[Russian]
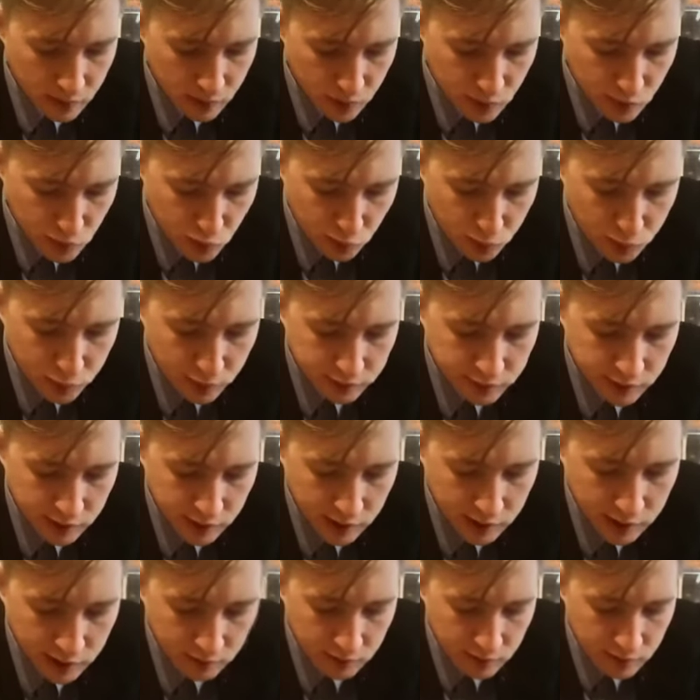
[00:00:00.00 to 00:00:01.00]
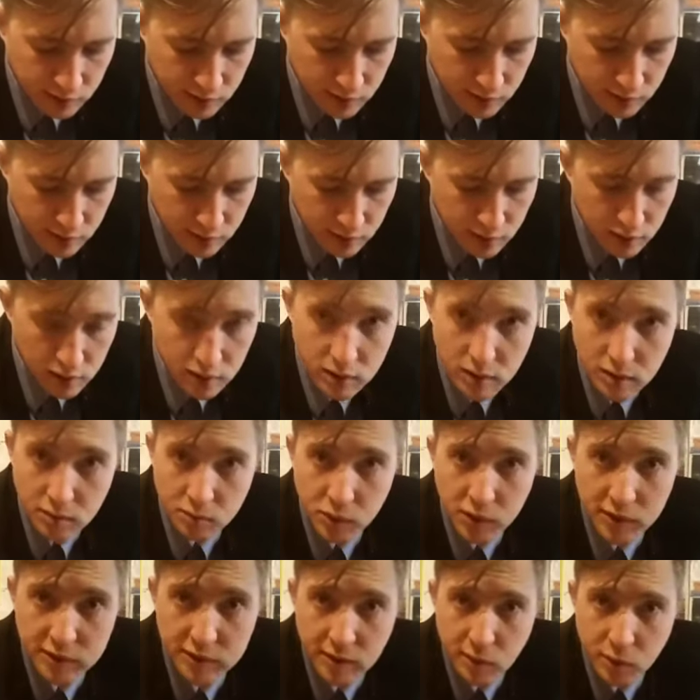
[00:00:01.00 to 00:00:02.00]
что после этого?
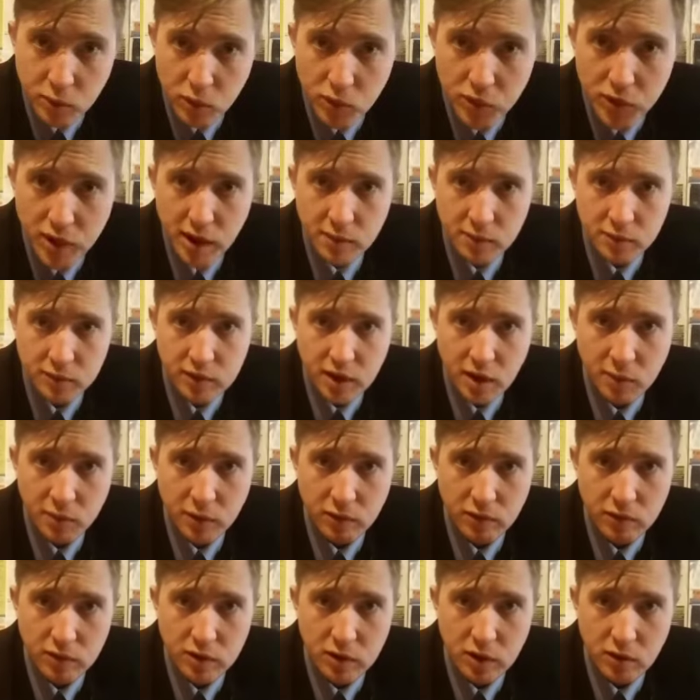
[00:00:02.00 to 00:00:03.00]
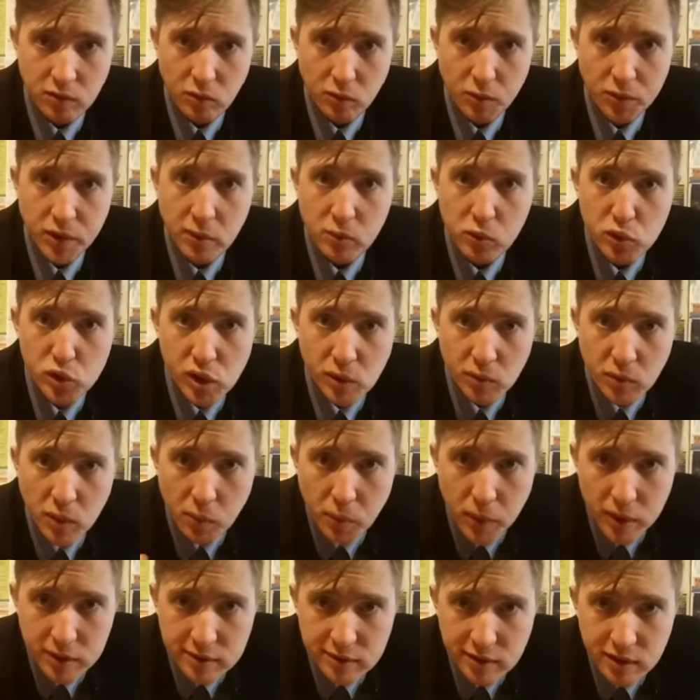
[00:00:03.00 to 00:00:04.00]
Мы соблюдаем заповеди Его, потому что мы
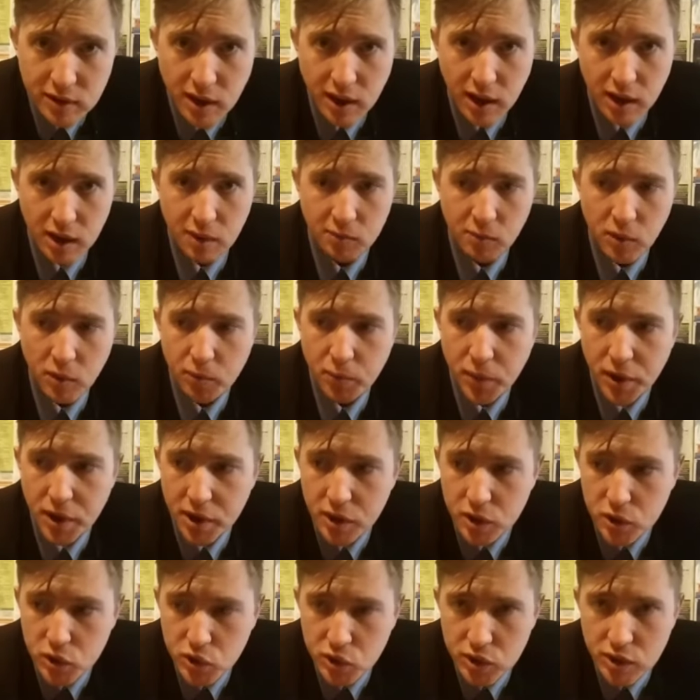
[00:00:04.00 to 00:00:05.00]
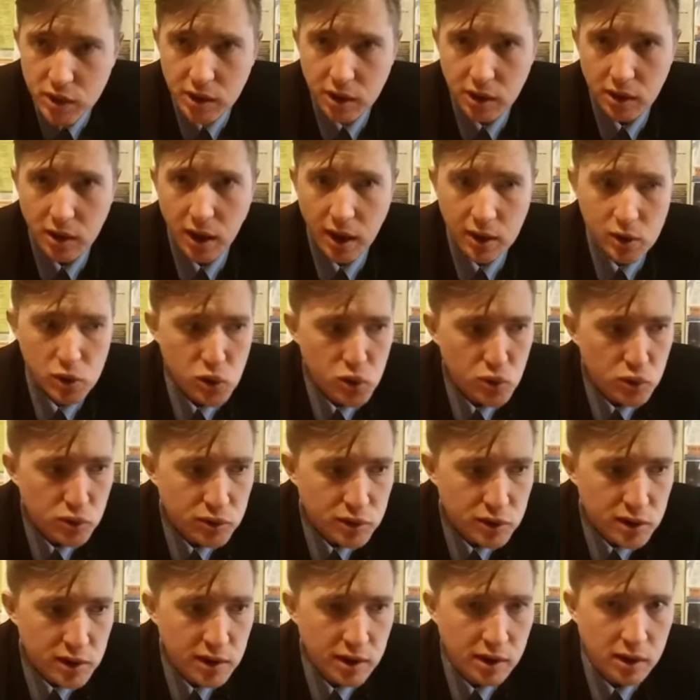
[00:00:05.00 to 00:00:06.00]
познали, мы пережили,
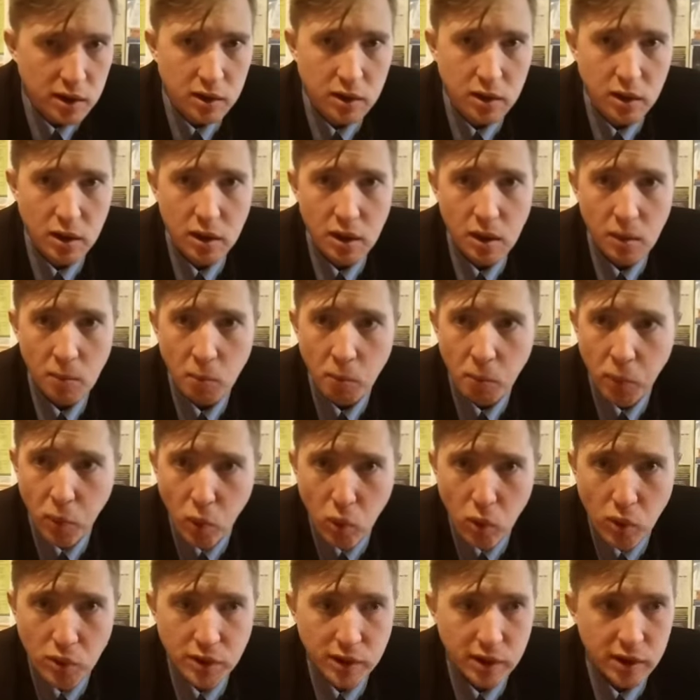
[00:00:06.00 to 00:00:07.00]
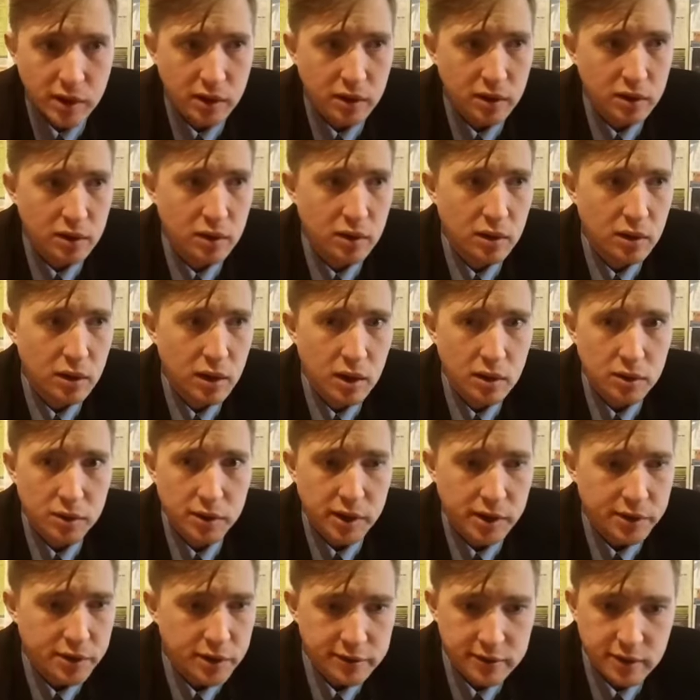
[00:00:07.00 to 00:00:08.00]
ощутили, поняли.
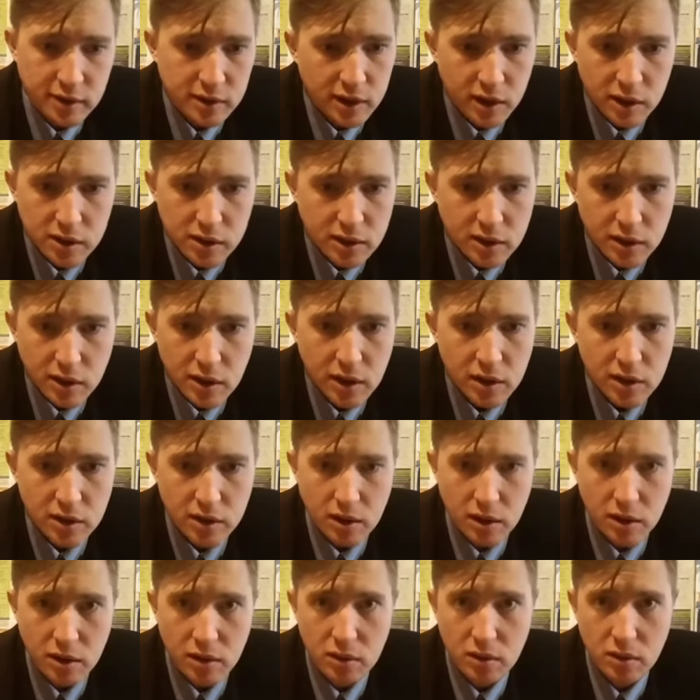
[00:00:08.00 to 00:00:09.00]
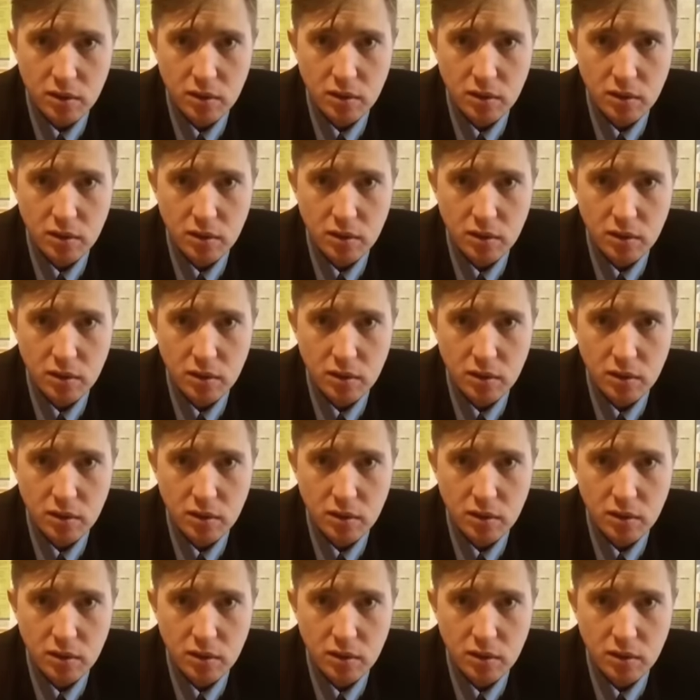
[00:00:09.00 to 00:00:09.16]
Для нас это открытие.